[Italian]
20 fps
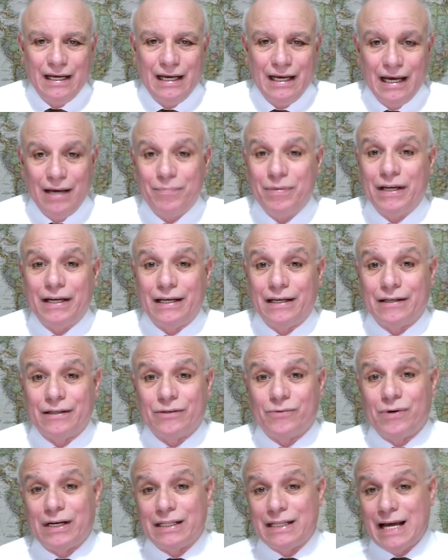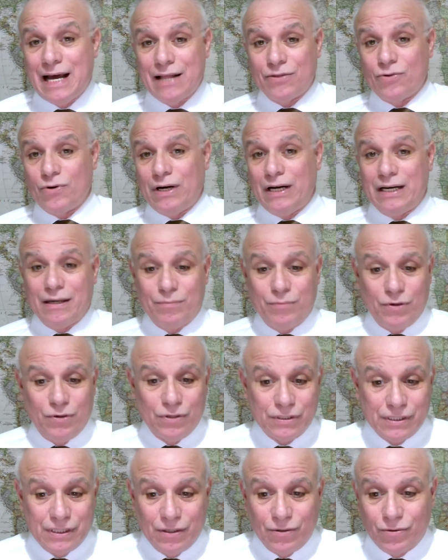Ebbene, guardando alle
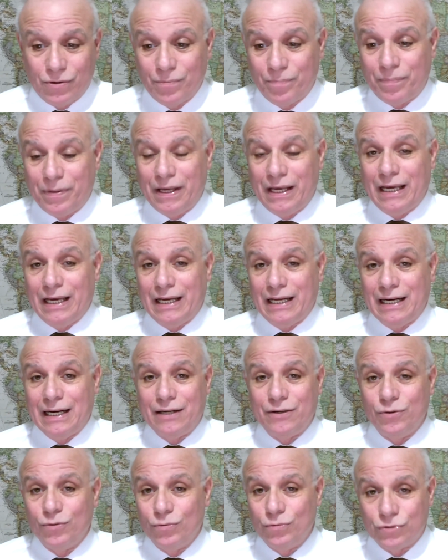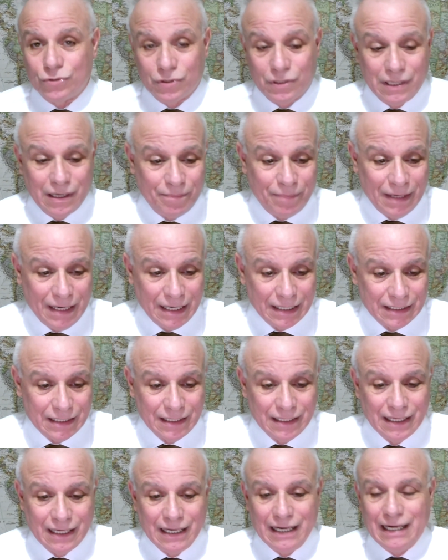borse europee, l'annuncio da
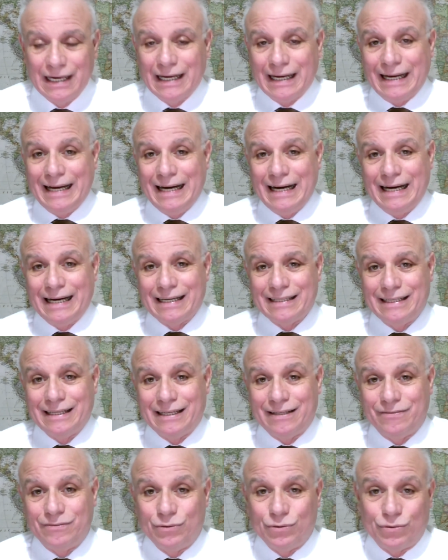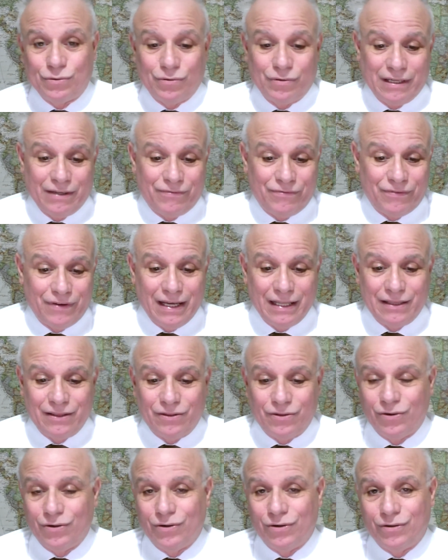parte della Lagarde ha avuto un
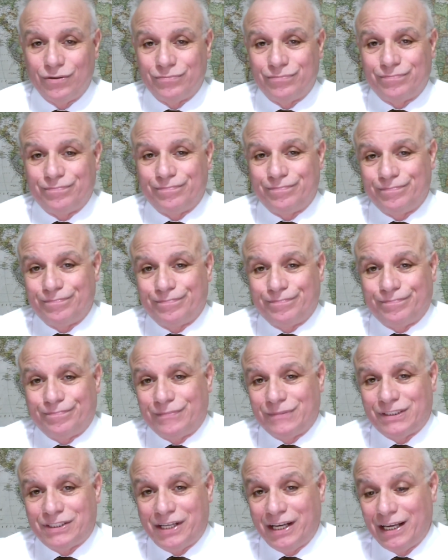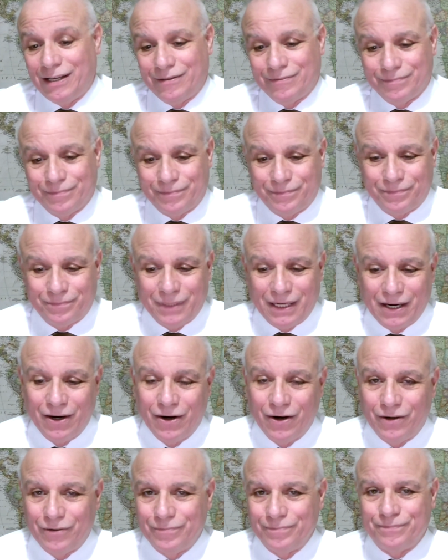effetto sì,
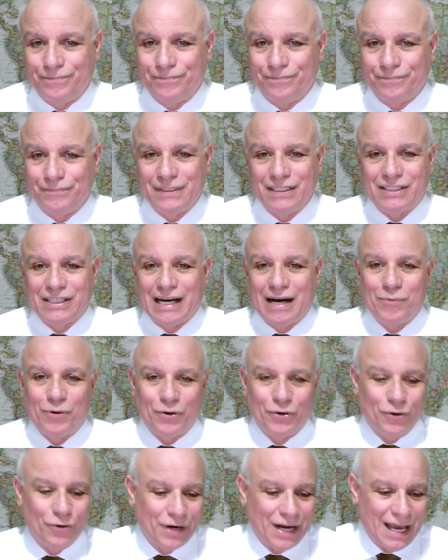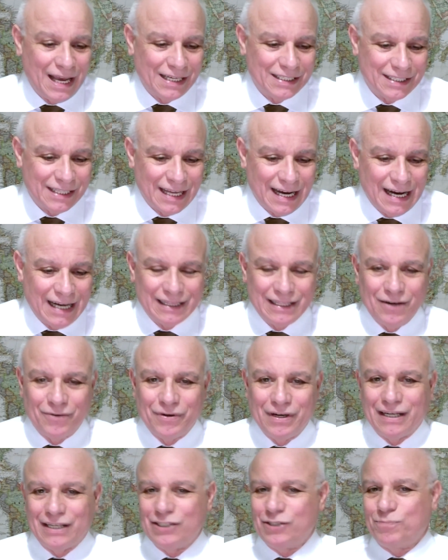però diciamo non è stata
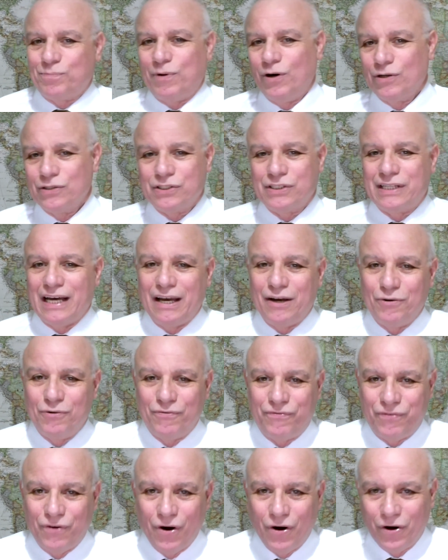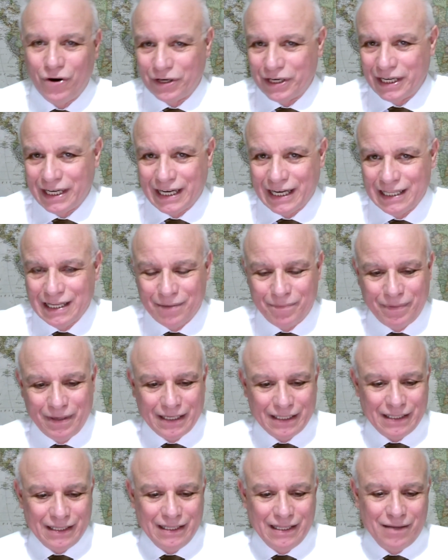una risposta euforica da
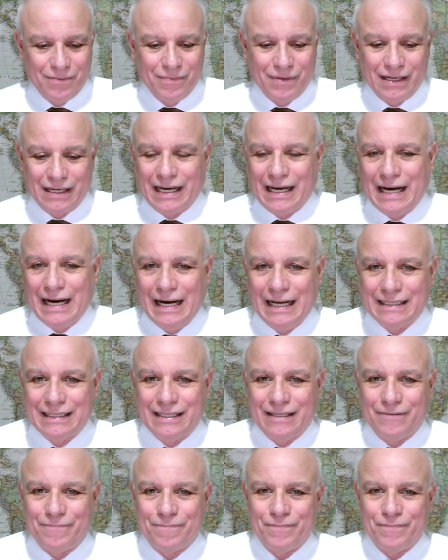parte dei mercati.